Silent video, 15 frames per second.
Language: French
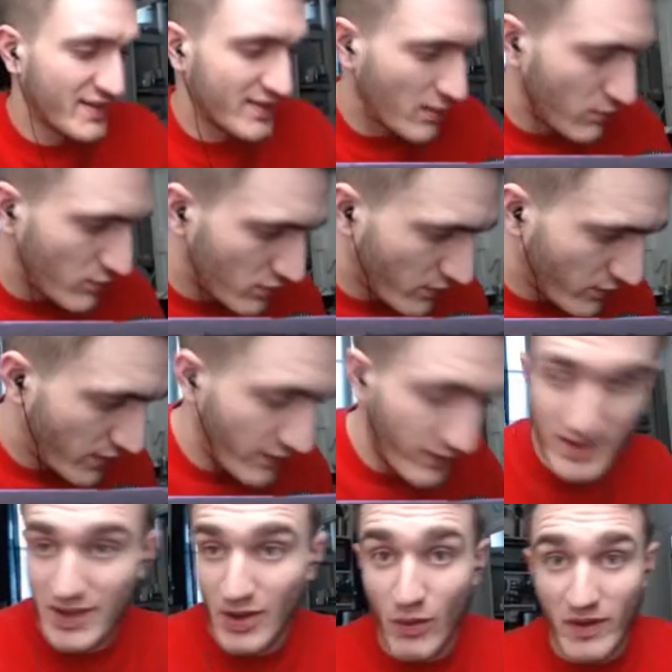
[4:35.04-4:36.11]
ça me sauve la
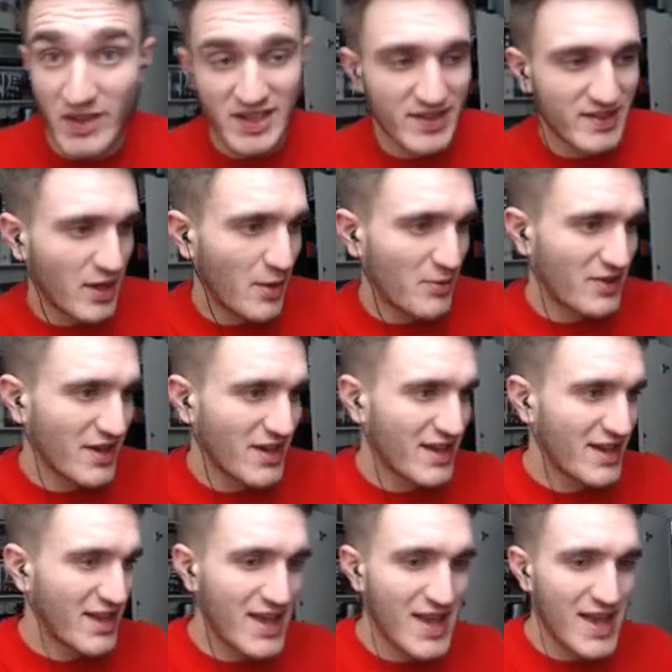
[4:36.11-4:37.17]
vie, on va dire ça comme ça.
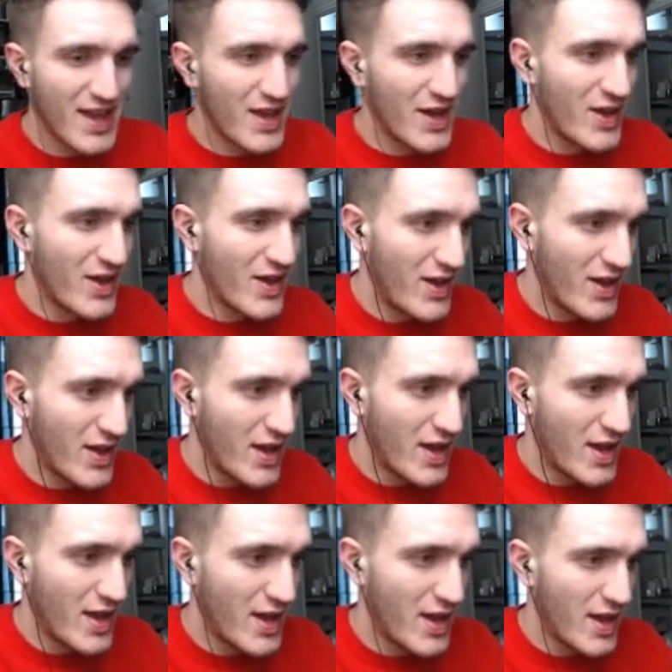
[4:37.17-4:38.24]
Euh...